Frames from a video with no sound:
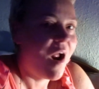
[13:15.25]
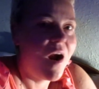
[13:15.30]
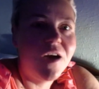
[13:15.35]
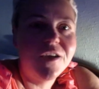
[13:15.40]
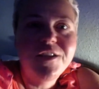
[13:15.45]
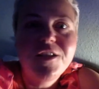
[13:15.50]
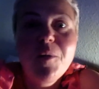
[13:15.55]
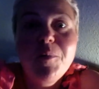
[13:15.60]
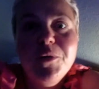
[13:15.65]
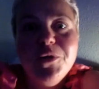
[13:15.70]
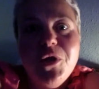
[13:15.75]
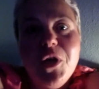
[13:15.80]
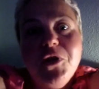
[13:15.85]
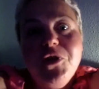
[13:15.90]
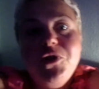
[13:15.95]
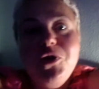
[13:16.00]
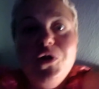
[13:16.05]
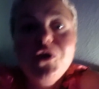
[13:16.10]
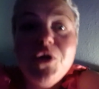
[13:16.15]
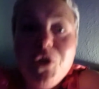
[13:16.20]
А там и
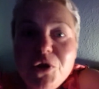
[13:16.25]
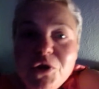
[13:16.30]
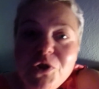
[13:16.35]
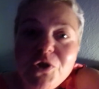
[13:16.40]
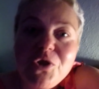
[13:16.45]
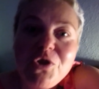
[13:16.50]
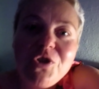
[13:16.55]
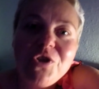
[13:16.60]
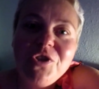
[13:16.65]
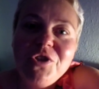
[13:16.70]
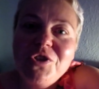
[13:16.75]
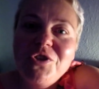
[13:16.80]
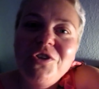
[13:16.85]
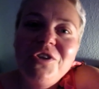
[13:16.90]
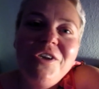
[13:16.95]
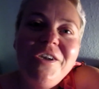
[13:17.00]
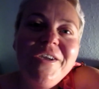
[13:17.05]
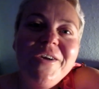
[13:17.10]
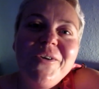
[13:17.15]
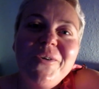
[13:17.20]
даст тысячи
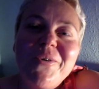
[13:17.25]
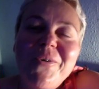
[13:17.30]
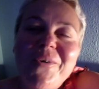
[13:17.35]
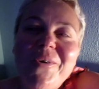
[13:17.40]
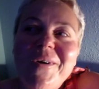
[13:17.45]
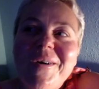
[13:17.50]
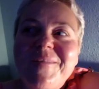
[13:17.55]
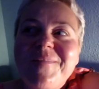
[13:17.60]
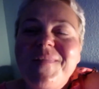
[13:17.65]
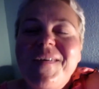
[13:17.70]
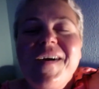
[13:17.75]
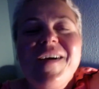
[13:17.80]
недалеко.